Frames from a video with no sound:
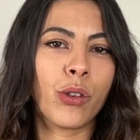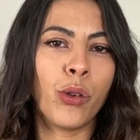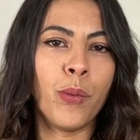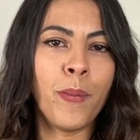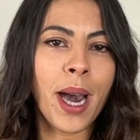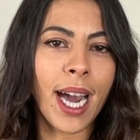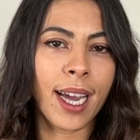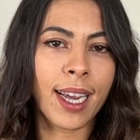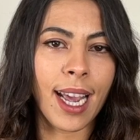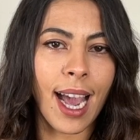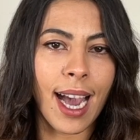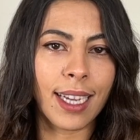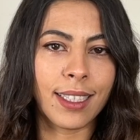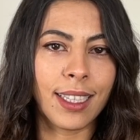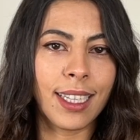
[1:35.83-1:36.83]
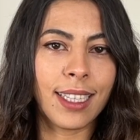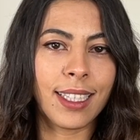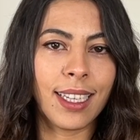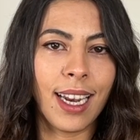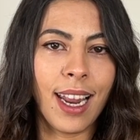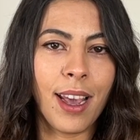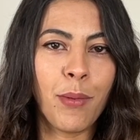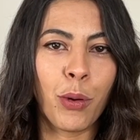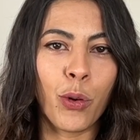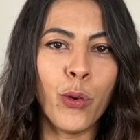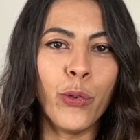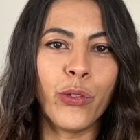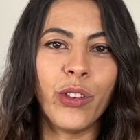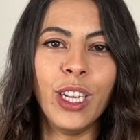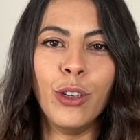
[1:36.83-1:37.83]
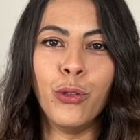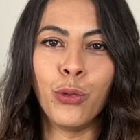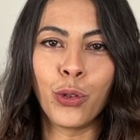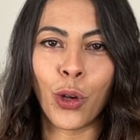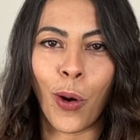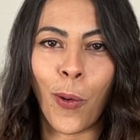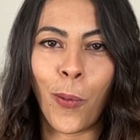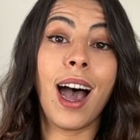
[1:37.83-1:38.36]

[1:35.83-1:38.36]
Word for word: une marque assez célèbre au fil du temps.